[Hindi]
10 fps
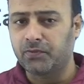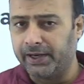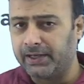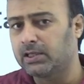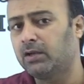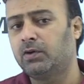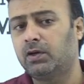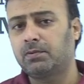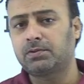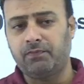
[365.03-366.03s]
फ्रेजल
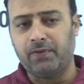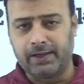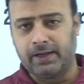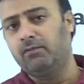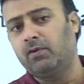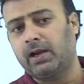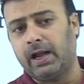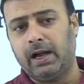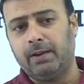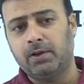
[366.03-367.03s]
वर्ब्स इफेक्टिव
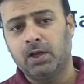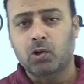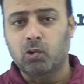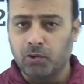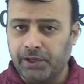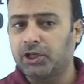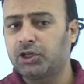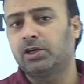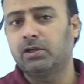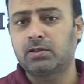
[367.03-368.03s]
वकैब
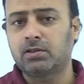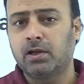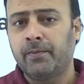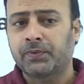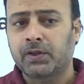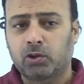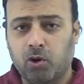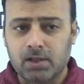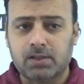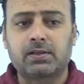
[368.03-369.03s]
कोटेशंस
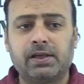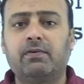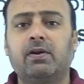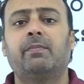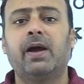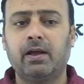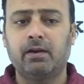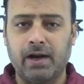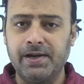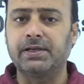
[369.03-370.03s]
थॉट्स गिवन बाय
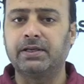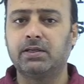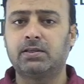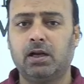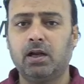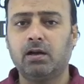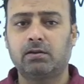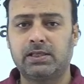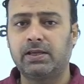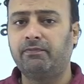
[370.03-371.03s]
राइटर्स है ना
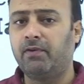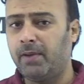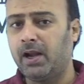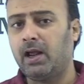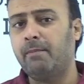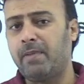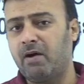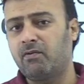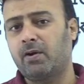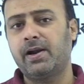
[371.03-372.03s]
जैसे वमेन
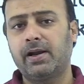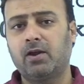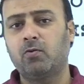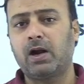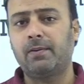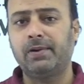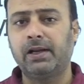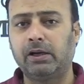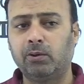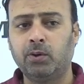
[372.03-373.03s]
एम्पावरमेंट के ऊपर आप लिख
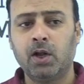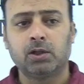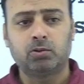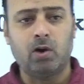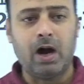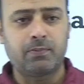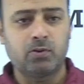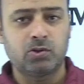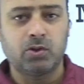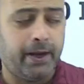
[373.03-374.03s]
रहे हो तो आपको
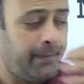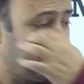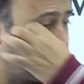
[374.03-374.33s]
जो है आ,